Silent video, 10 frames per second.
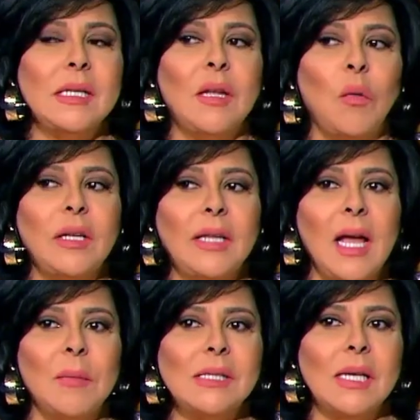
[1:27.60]
انت
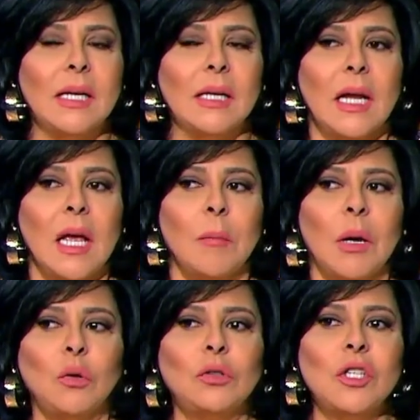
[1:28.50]
وقتها مثلا
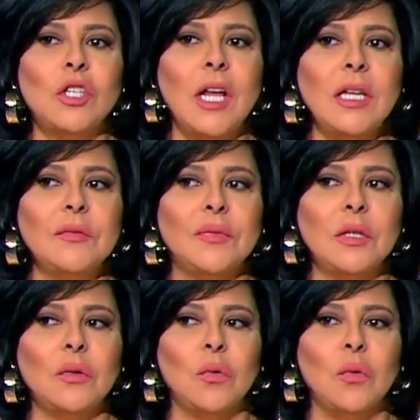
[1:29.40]
ما كنتش شايف
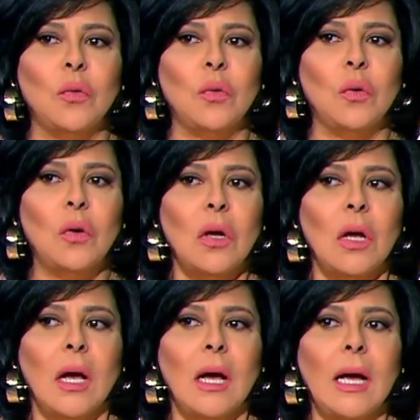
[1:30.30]
انه
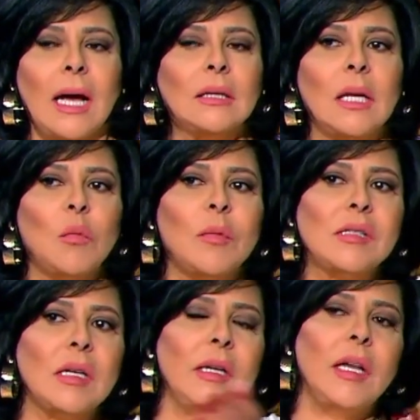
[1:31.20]
حتى
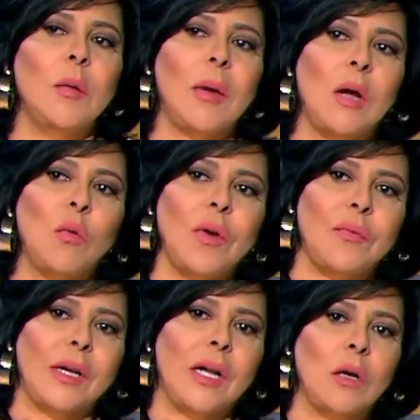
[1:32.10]
الممثلين اللي معاكم في
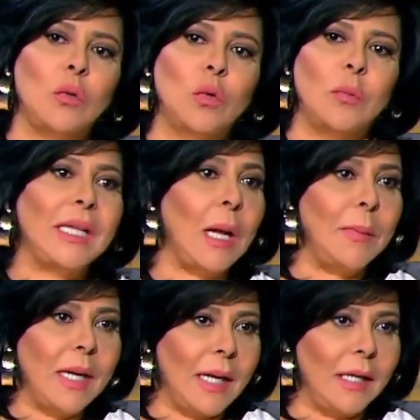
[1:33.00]
افريكانو دول
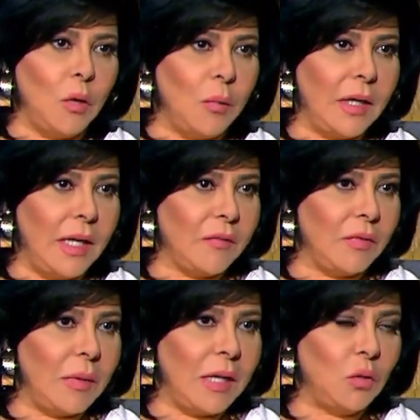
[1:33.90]
متامن عليهم هناك
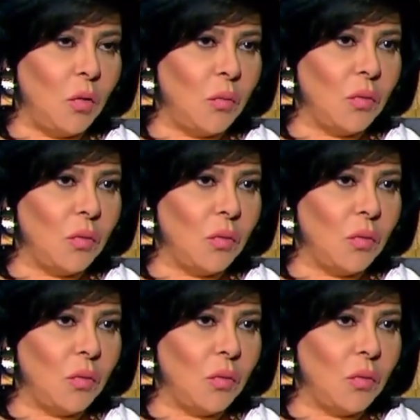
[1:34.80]
في بلادهم لا